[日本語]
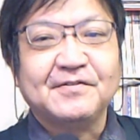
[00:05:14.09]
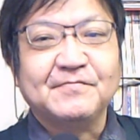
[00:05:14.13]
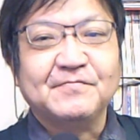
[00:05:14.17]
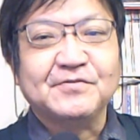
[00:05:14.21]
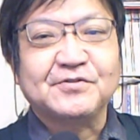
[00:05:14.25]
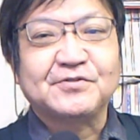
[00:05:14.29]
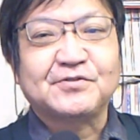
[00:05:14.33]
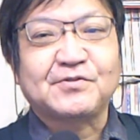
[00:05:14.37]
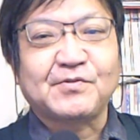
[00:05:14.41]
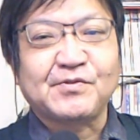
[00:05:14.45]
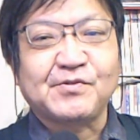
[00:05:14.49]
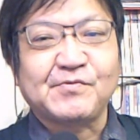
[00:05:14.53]

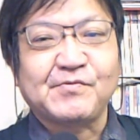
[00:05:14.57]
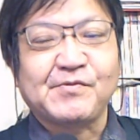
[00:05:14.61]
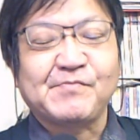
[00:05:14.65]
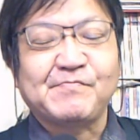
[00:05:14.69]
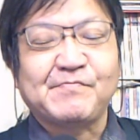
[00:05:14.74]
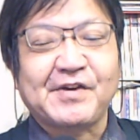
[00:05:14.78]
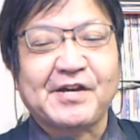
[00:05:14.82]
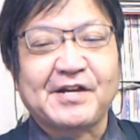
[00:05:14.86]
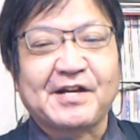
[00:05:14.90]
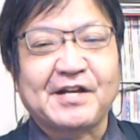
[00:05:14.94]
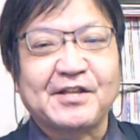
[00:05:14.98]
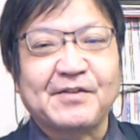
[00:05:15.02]
息子にもいっ
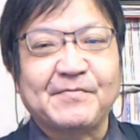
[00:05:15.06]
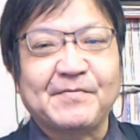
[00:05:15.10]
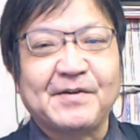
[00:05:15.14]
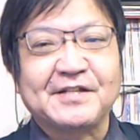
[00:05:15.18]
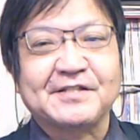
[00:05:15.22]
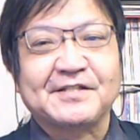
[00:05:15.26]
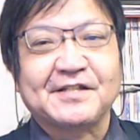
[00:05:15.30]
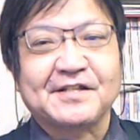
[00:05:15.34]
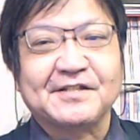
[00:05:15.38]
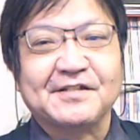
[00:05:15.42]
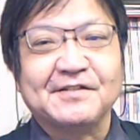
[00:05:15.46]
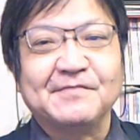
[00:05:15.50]
ぱい金
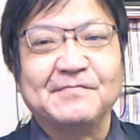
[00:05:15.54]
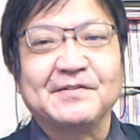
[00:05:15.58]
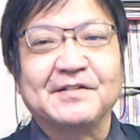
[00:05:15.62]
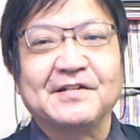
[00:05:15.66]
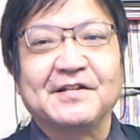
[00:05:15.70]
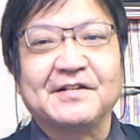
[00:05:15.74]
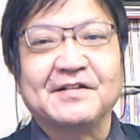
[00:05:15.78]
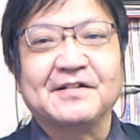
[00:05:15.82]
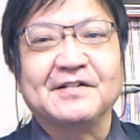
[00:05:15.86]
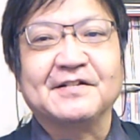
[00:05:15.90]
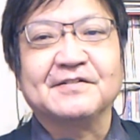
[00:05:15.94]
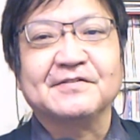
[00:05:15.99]
回したし、み
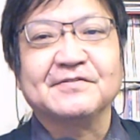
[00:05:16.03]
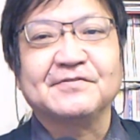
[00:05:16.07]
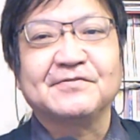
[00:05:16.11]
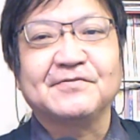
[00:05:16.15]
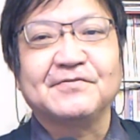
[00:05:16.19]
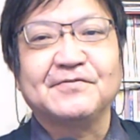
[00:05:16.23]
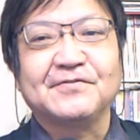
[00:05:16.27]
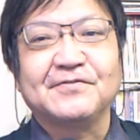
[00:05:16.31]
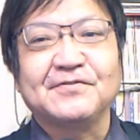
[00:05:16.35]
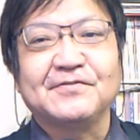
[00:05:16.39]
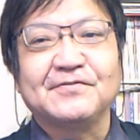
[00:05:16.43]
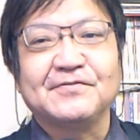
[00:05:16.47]
たいな、
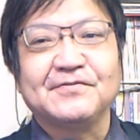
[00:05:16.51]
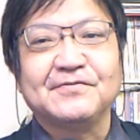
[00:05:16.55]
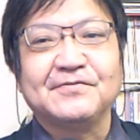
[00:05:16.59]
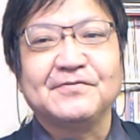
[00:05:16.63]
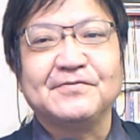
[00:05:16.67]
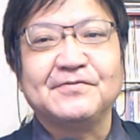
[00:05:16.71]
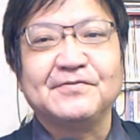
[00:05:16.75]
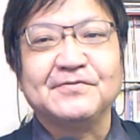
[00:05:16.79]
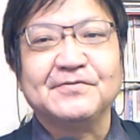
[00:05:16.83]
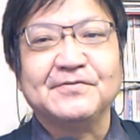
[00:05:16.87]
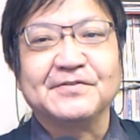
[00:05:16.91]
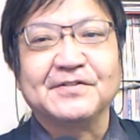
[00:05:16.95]
そういう
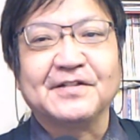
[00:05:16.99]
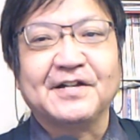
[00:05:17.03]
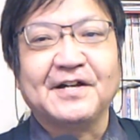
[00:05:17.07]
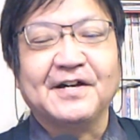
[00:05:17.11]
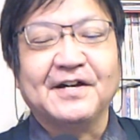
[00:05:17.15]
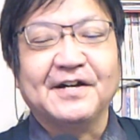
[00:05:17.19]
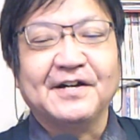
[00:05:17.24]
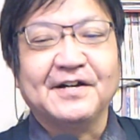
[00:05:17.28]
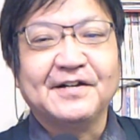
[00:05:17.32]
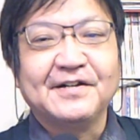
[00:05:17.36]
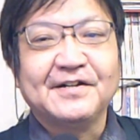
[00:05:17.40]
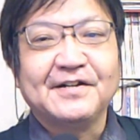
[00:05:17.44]
風
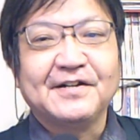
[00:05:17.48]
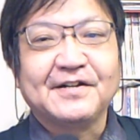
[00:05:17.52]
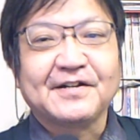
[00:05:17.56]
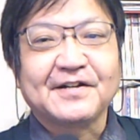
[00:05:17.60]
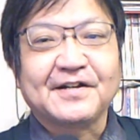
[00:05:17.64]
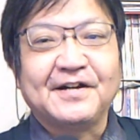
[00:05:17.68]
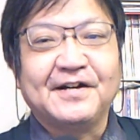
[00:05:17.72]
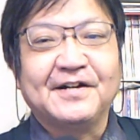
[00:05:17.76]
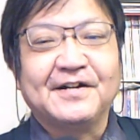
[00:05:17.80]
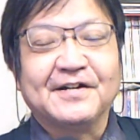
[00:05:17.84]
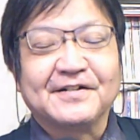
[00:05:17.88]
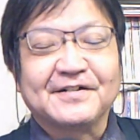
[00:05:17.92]
な
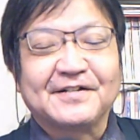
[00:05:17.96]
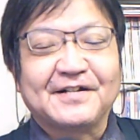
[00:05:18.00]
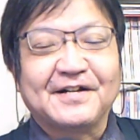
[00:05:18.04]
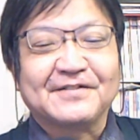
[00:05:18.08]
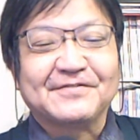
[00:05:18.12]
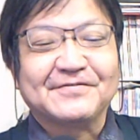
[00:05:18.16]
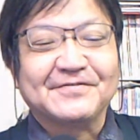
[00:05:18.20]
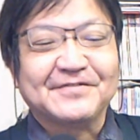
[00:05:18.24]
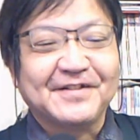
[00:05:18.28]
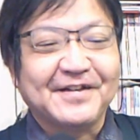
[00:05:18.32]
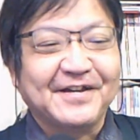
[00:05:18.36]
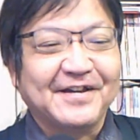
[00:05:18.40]
感
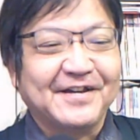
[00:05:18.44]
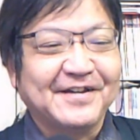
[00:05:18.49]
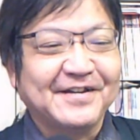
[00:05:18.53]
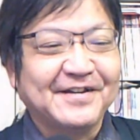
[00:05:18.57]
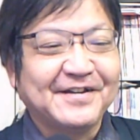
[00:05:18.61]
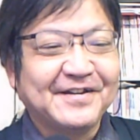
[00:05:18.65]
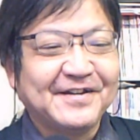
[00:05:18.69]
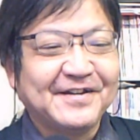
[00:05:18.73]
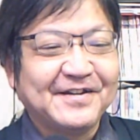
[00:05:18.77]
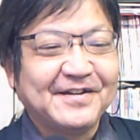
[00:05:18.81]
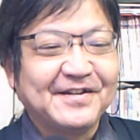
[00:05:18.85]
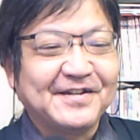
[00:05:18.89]
覚で
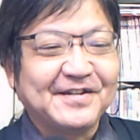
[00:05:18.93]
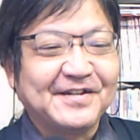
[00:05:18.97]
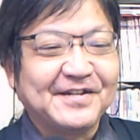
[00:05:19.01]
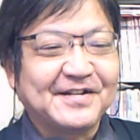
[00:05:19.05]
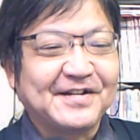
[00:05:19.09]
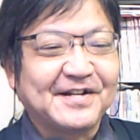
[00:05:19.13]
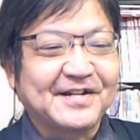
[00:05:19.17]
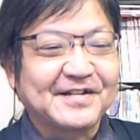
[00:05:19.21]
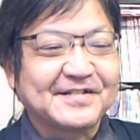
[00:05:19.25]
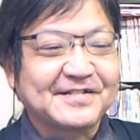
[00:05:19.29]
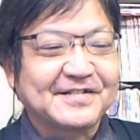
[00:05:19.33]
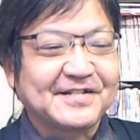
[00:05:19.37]
い
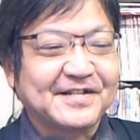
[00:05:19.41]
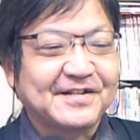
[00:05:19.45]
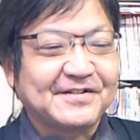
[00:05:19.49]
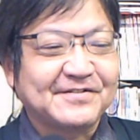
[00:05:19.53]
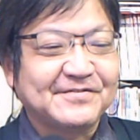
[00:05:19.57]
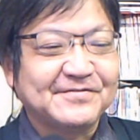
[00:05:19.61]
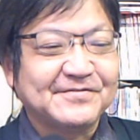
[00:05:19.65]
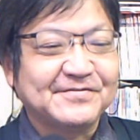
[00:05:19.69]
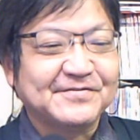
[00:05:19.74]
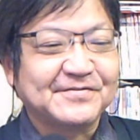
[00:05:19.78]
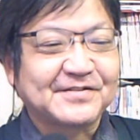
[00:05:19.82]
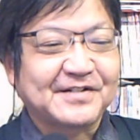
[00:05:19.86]
らっしゃ
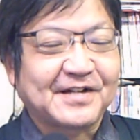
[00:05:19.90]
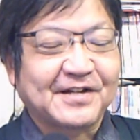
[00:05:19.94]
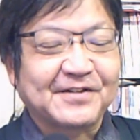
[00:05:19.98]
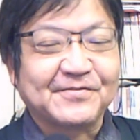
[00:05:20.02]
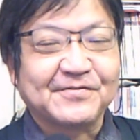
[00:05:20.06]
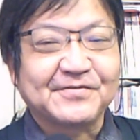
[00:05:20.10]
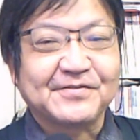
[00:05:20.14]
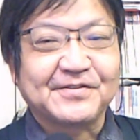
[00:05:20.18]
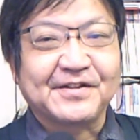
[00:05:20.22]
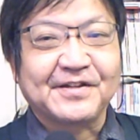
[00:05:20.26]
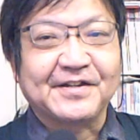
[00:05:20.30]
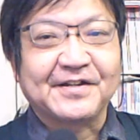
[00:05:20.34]
る可
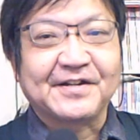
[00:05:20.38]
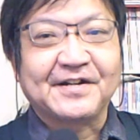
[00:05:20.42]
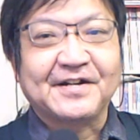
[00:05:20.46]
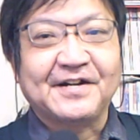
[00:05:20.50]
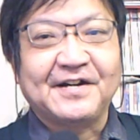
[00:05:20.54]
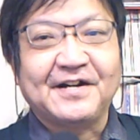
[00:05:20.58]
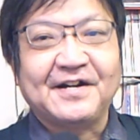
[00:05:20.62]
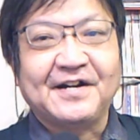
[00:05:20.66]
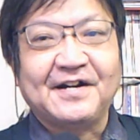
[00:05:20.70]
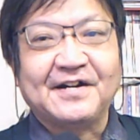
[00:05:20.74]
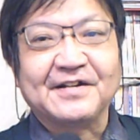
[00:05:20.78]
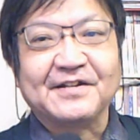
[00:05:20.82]
能性
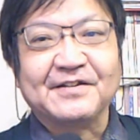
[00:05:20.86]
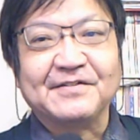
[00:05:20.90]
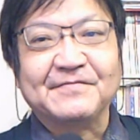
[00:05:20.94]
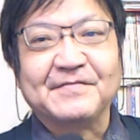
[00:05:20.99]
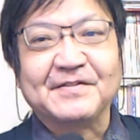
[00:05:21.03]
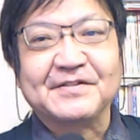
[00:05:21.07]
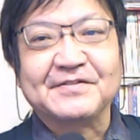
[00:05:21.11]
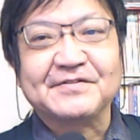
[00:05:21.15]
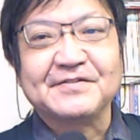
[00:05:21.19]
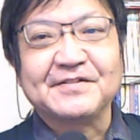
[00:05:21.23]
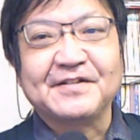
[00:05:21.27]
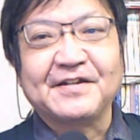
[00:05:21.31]
があり
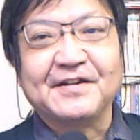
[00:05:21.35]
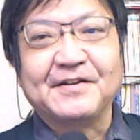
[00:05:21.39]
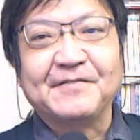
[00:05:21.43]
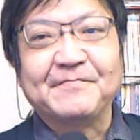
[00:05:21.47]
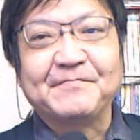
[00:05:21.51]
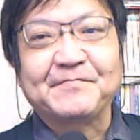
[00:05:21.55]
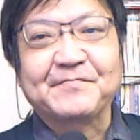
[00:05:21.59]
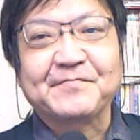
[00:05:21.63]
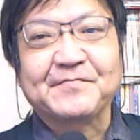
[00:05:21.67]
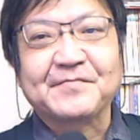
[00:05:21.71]
ますね。